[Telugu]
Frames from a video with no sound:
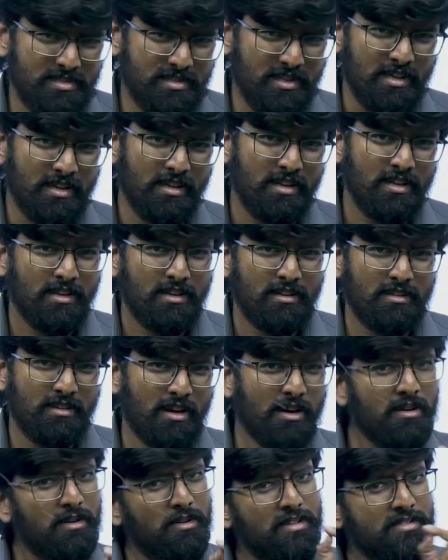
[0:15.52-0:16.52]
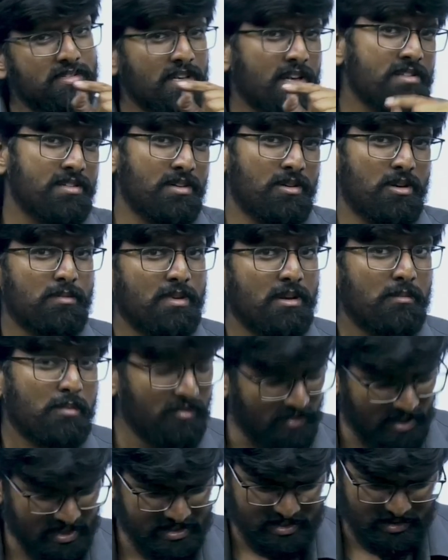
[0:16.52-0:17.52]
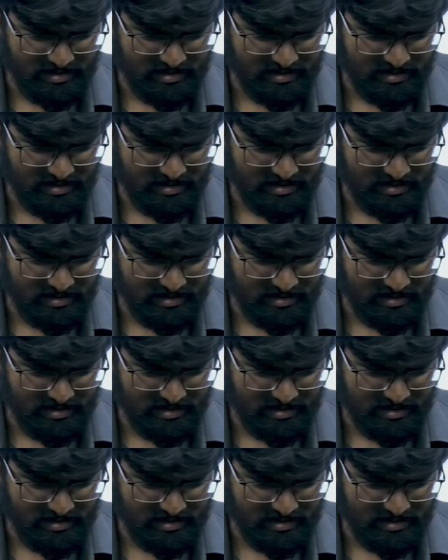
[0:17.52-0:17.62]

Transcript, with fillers: చేసి దాంట్లో ఉన్న సైన్స్ ఏంటో మనం ఇప్పుడు ఫైన్